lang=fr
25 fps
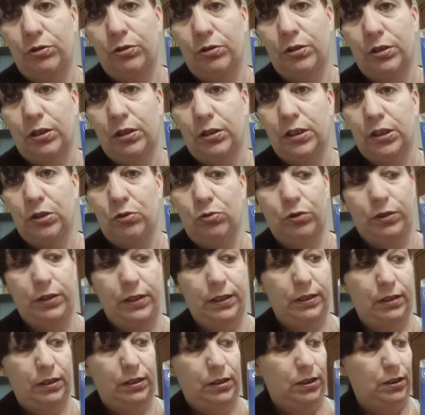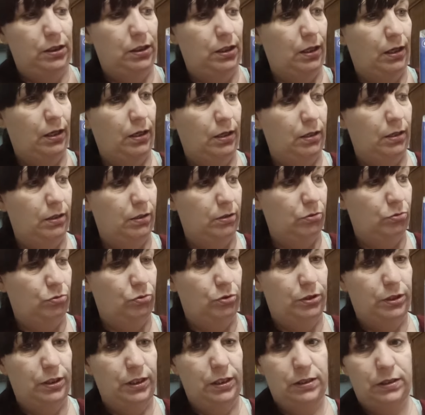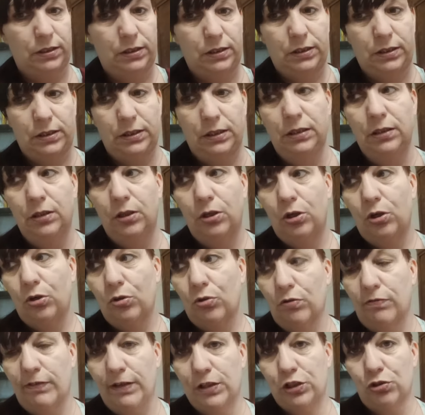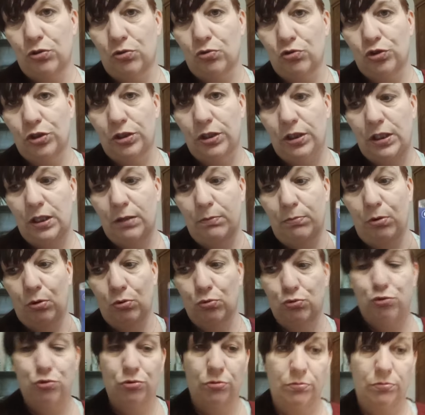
il y en a un des deux qui, a une tête ici, qu'on va changer, qui est blanche.